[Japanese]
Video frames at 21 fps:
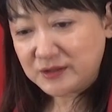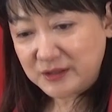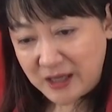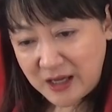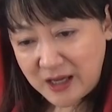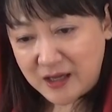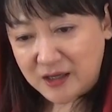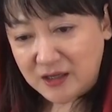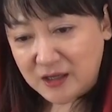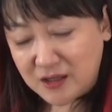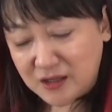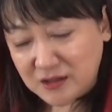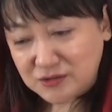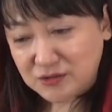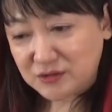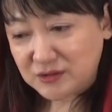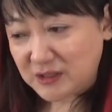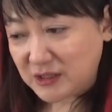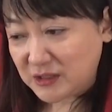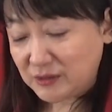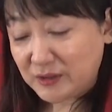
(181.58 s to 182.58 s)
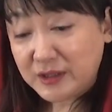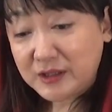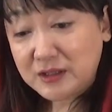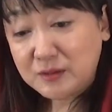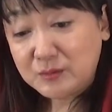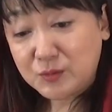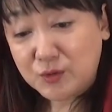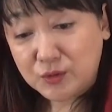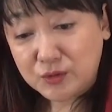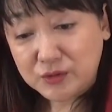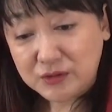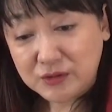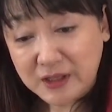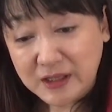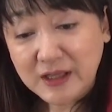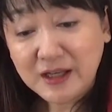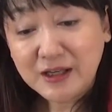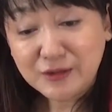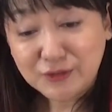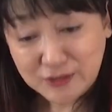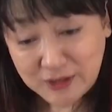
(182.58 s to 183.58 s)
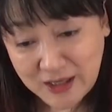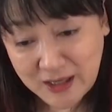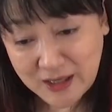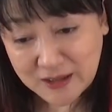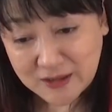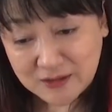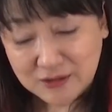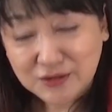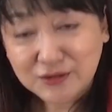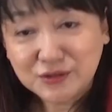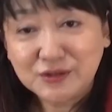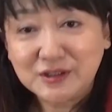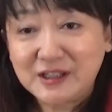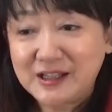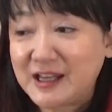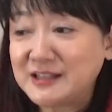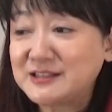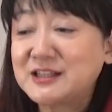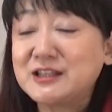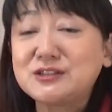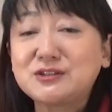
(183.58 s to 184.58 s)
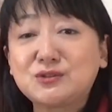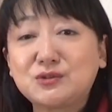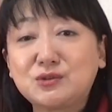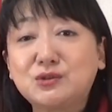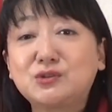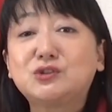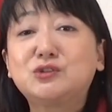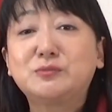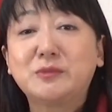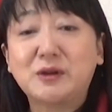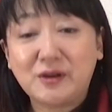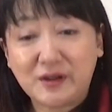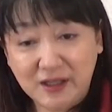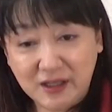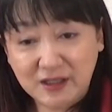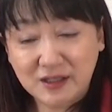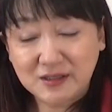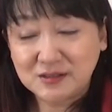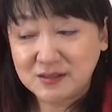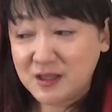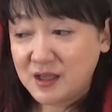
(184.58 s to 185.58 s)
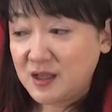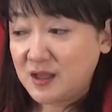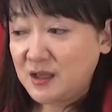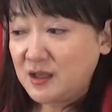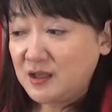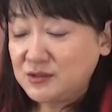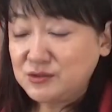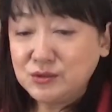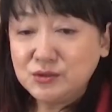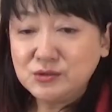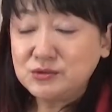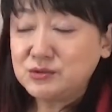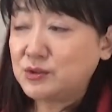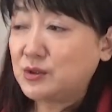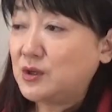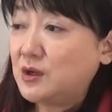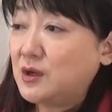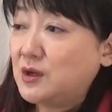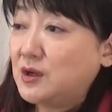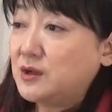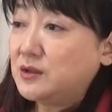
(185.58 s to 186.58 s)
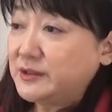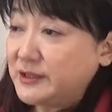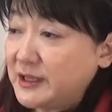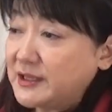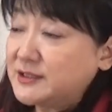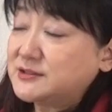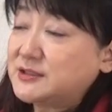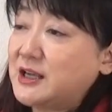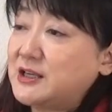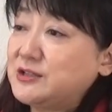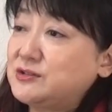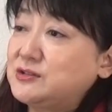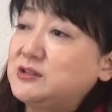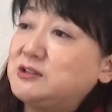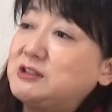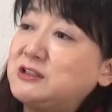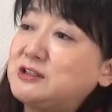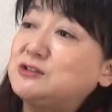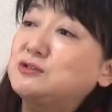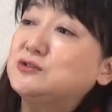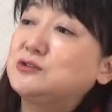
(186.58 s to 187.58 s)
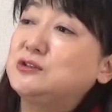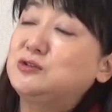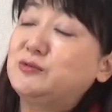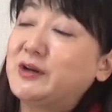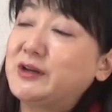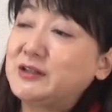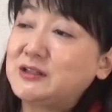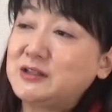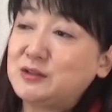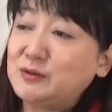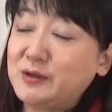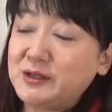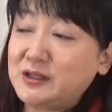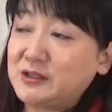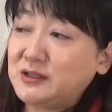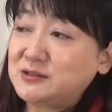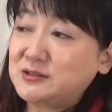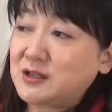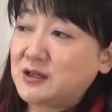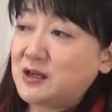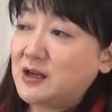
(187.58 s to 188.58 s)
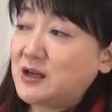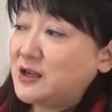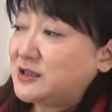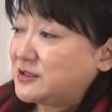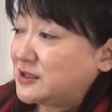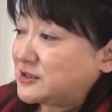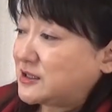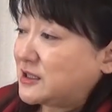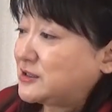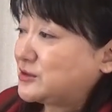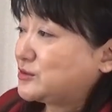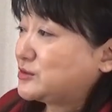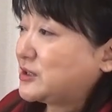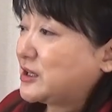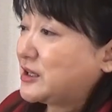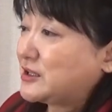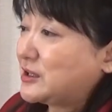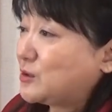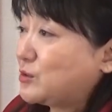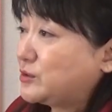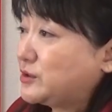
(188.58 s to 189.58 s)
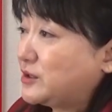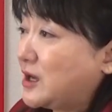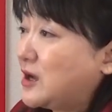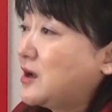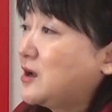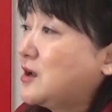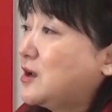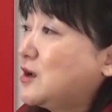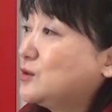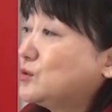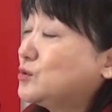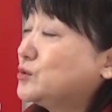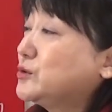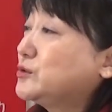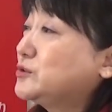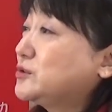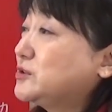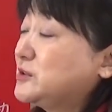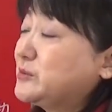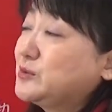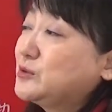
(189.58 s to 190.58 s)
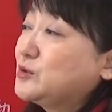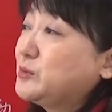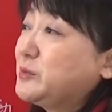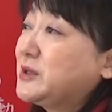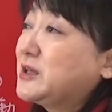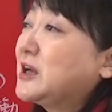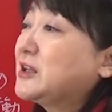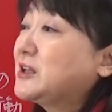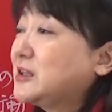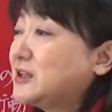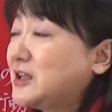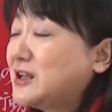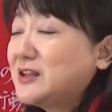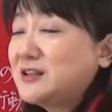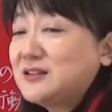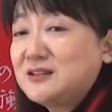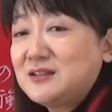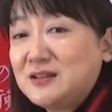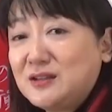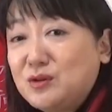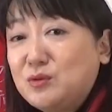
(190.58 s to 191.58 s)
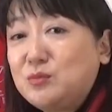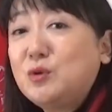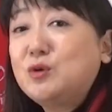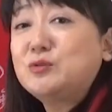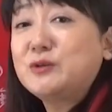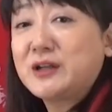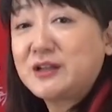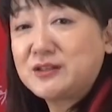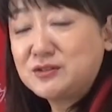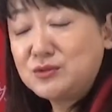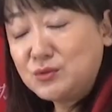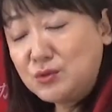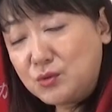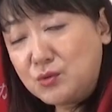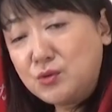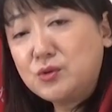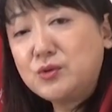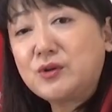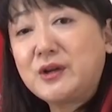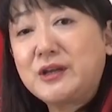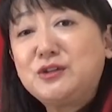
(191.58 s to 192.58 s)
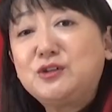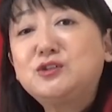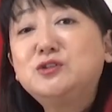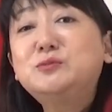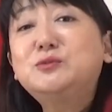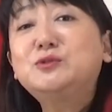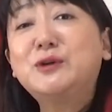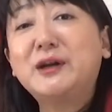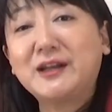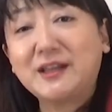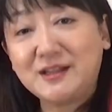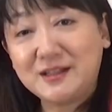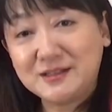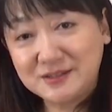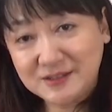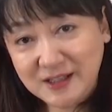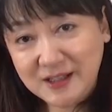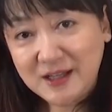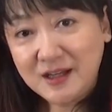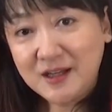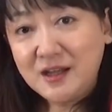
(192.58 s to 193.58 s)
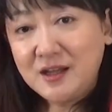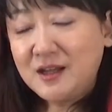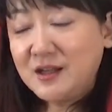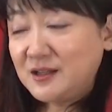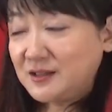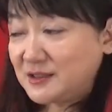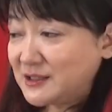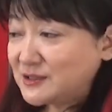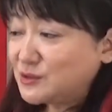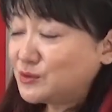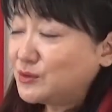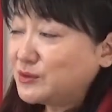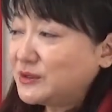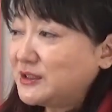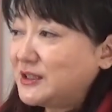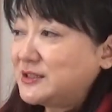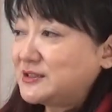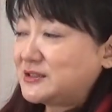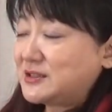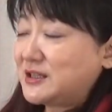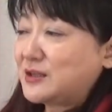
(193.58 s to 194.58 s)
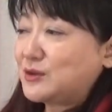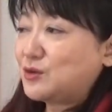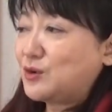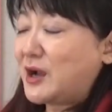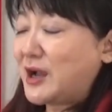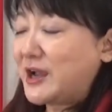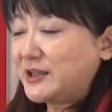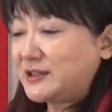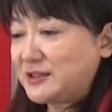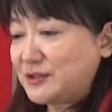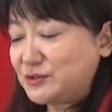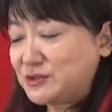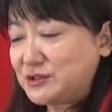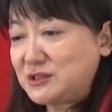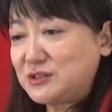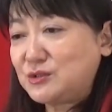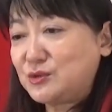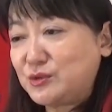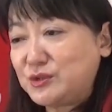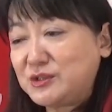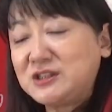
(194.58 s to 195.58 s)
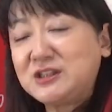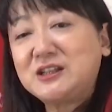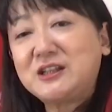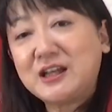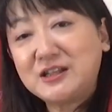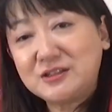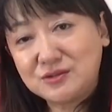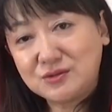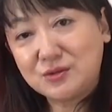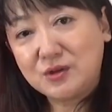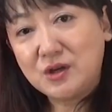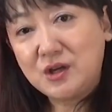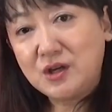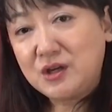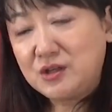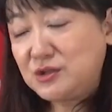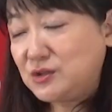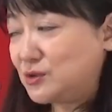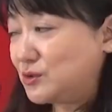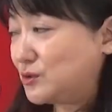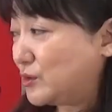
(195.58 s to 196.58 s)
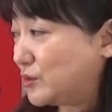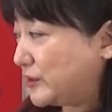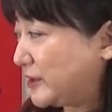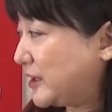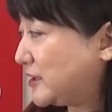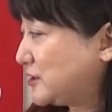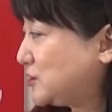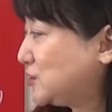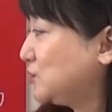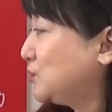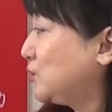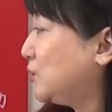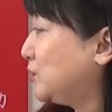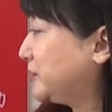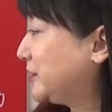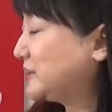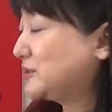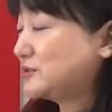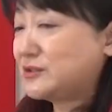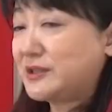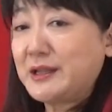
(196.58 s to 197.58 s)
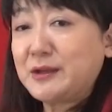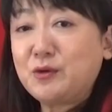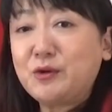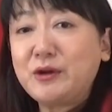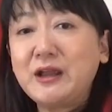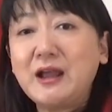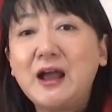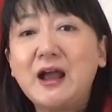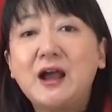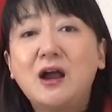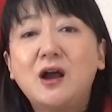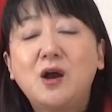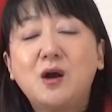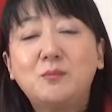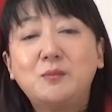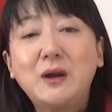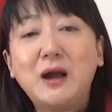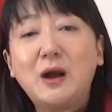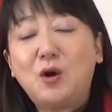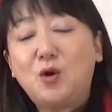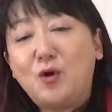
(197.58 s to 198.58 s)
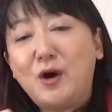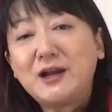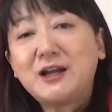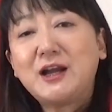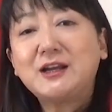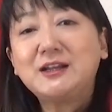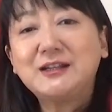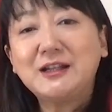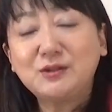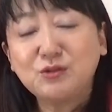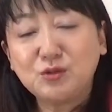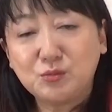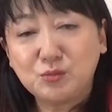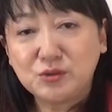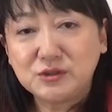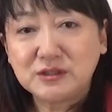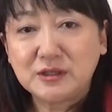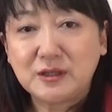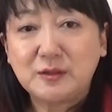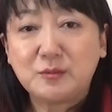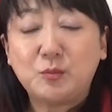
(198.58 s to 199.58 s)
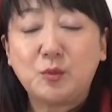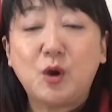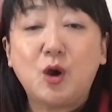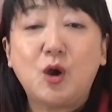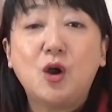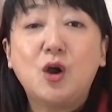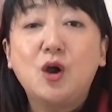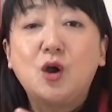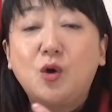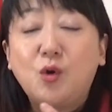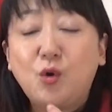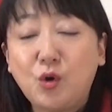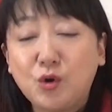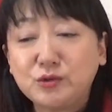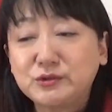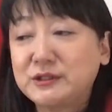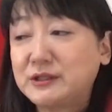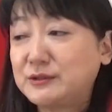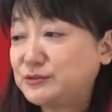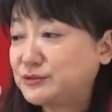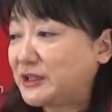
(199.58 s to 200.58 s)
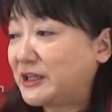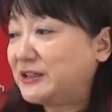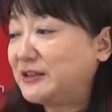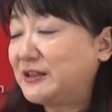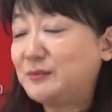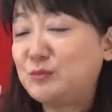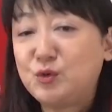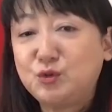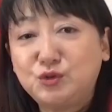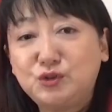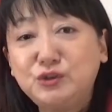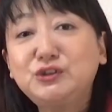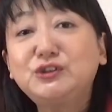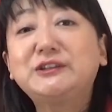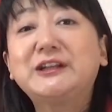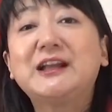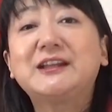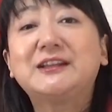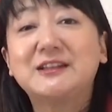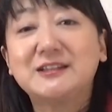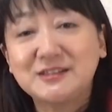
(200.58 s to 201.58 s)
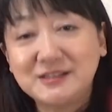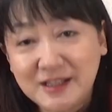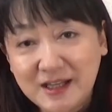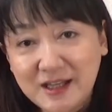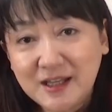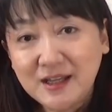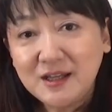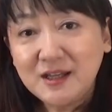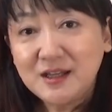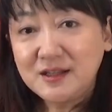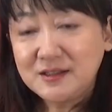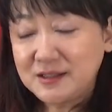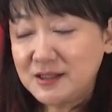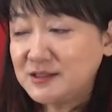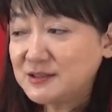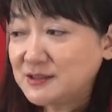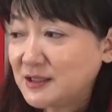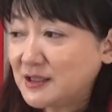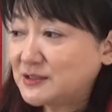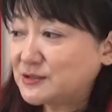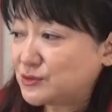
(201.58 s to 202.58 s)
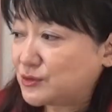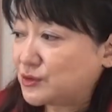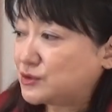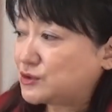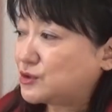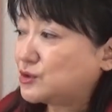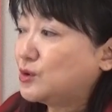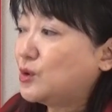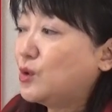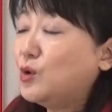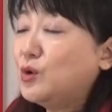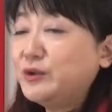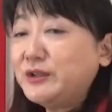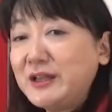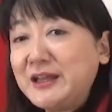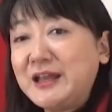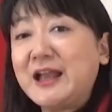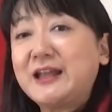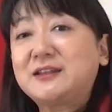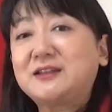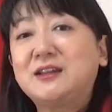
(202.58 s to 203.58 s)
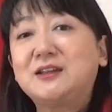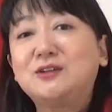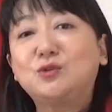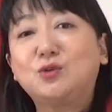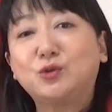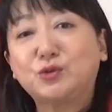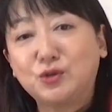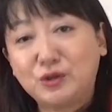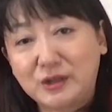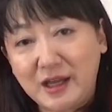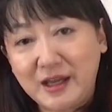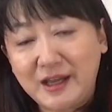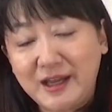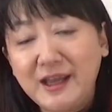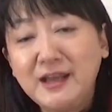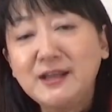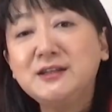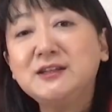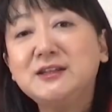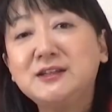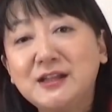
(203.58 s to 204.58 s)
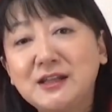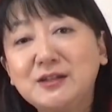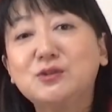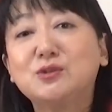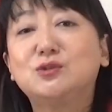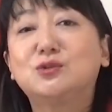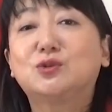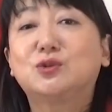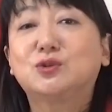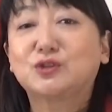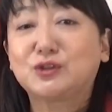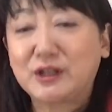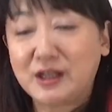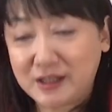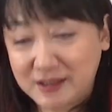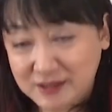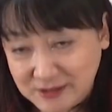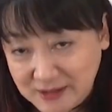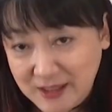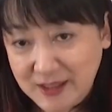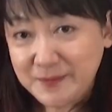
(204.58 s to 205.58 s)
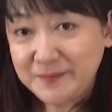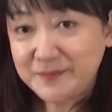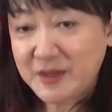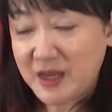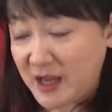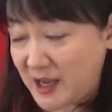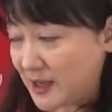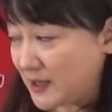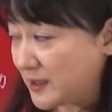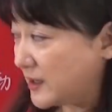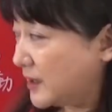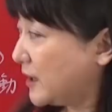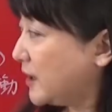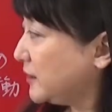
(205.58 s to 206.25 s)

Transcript: うなそんな言われても言えないよな」っていうふうに優しく振る舞うわけですそうするとね最初にきつく言われてるわけですから優しくされた方に「あこの人自分の味方だ」って思うわけです心が緩むわけですねでそこでですねこう相手の実況を引き出すというような手法ですのでこれはまあお分かりだと思うはもうお二人はもうグルなんですねですからその手法でやってることだ演技だということなんですね、はい、